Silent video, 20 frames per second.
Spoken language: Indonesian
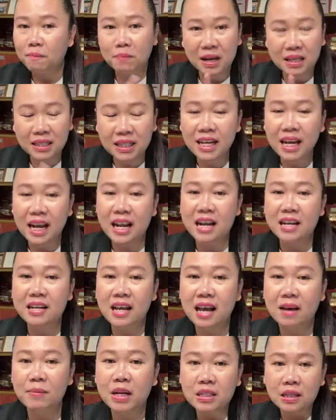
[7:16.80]
pasti kalian
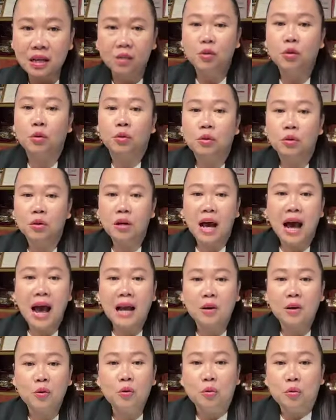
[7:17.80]
yang rasa duh
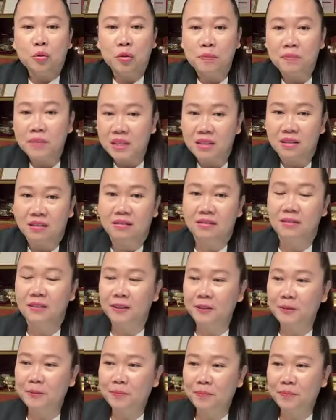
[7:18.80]
Aku gue misen.
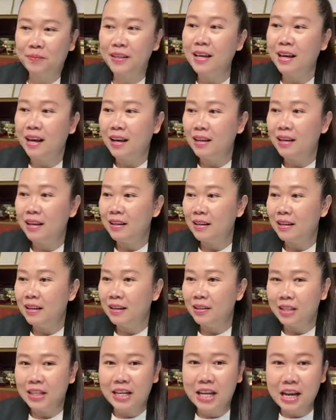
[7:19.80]
Ya.
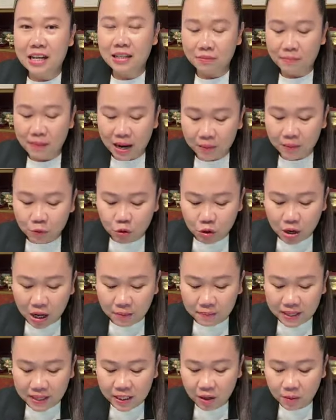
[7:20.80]
Jadi yang semalam
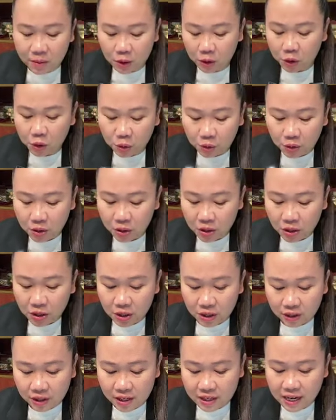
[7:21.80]
curhat pasti ngomong, duh
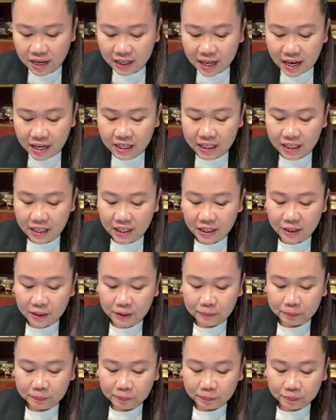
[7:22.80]
ternyata di
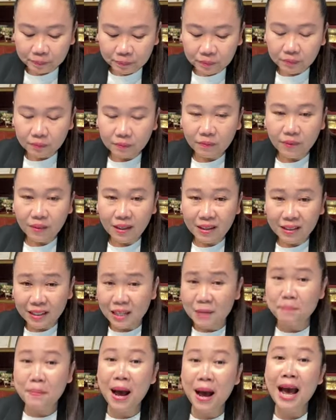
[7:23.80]

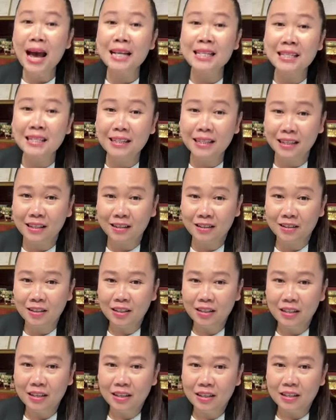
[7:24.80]
dibahas ini.
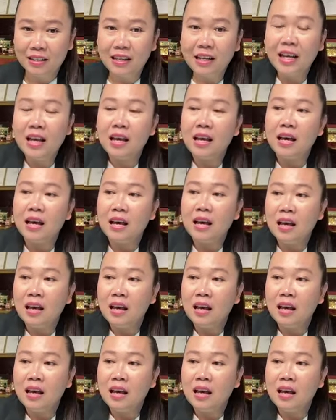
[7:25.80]
Jadi